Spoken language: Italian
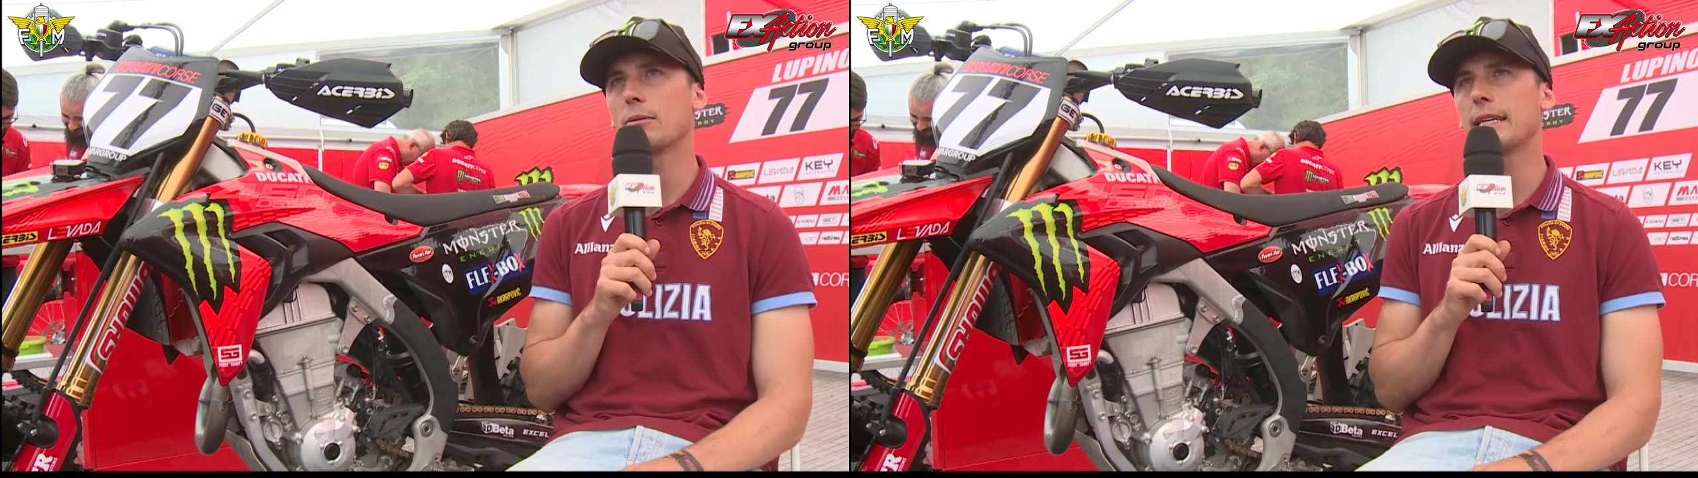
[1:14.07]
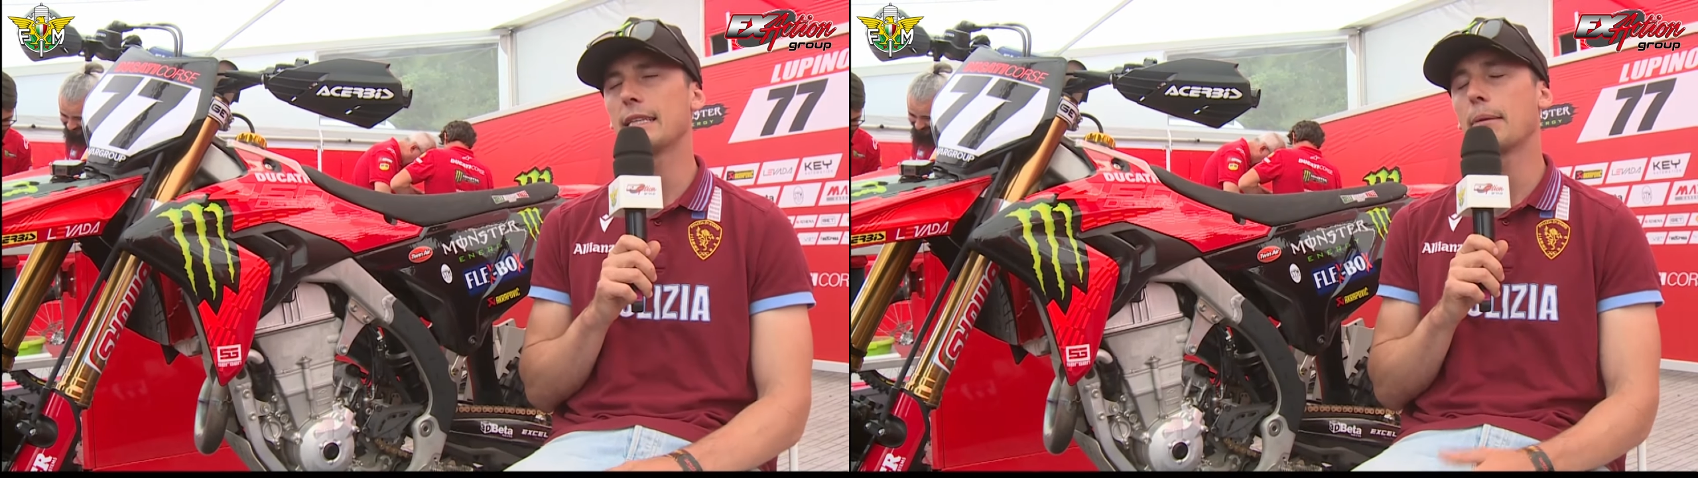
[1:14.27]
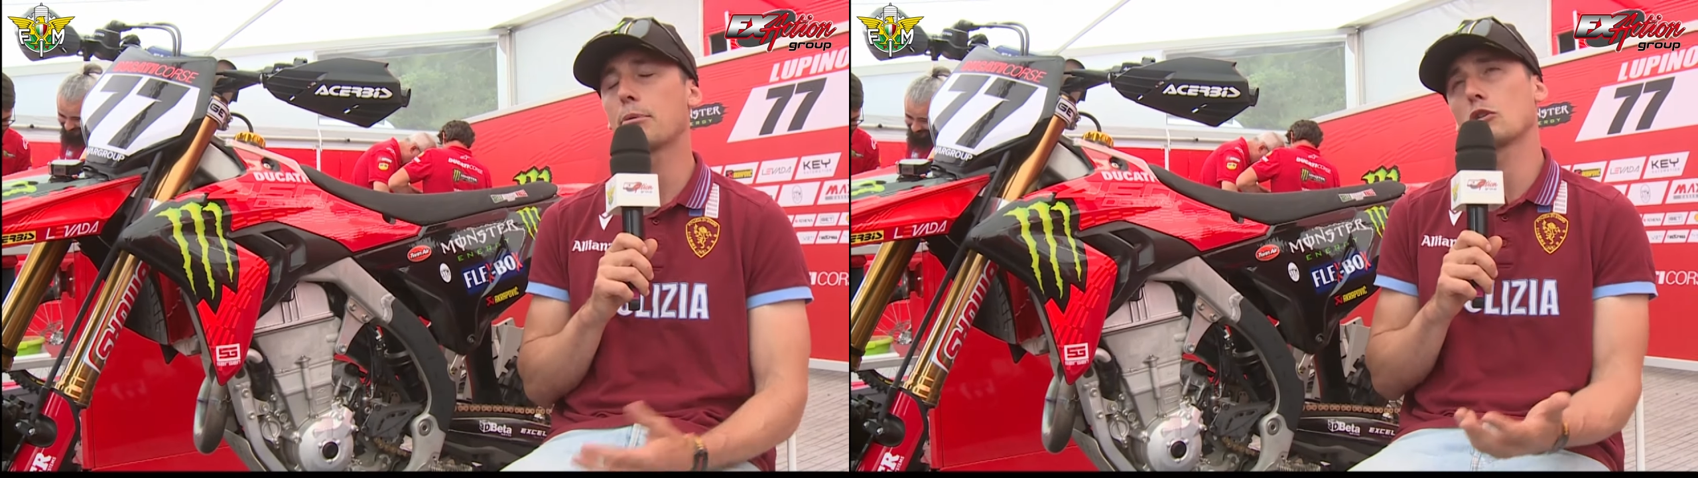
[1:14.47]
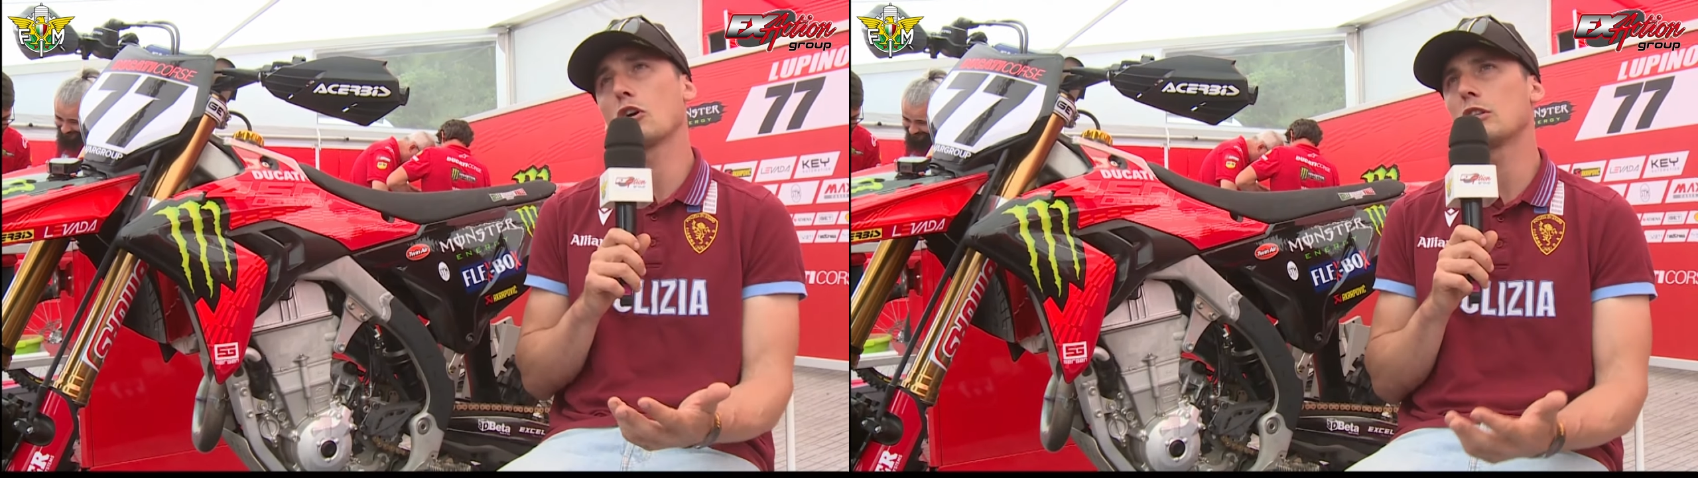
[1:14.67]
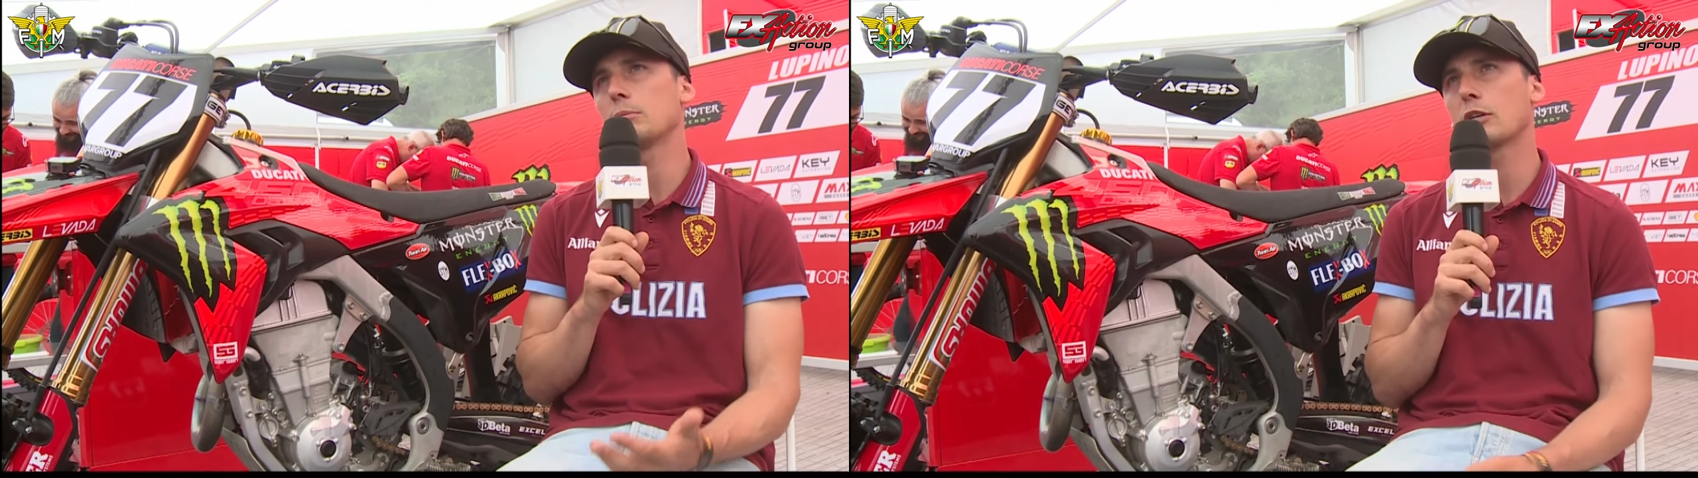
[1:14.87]
come da
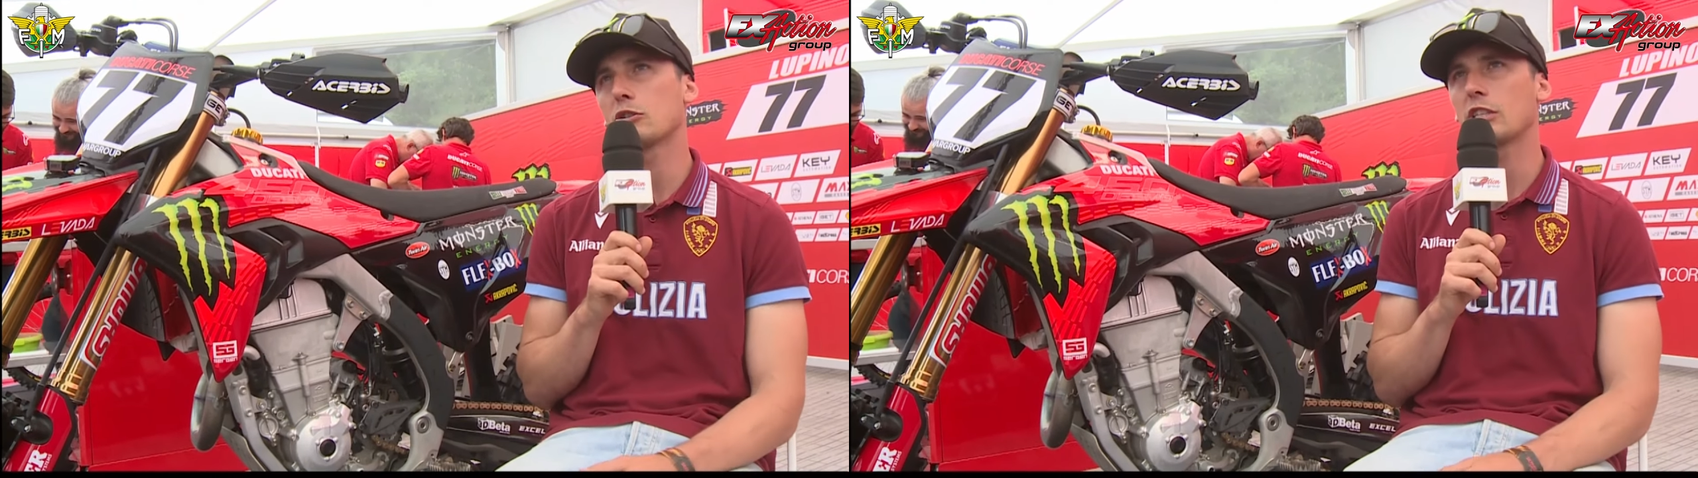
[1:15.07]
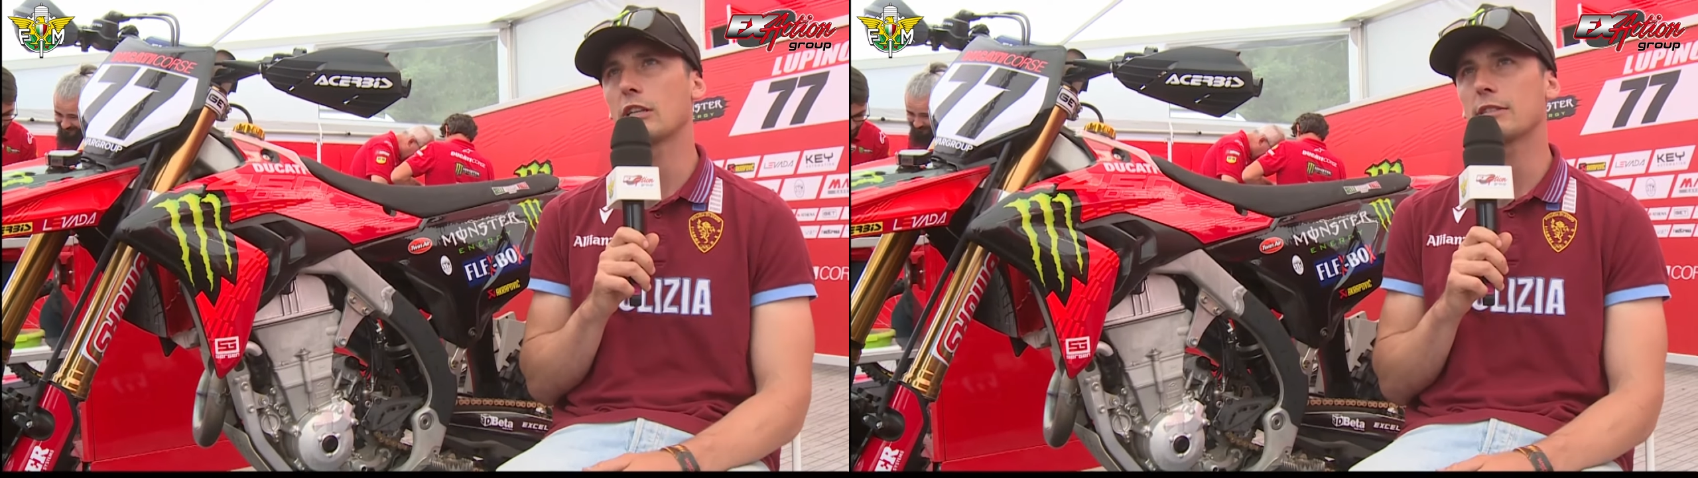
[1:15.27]
prototipo è così,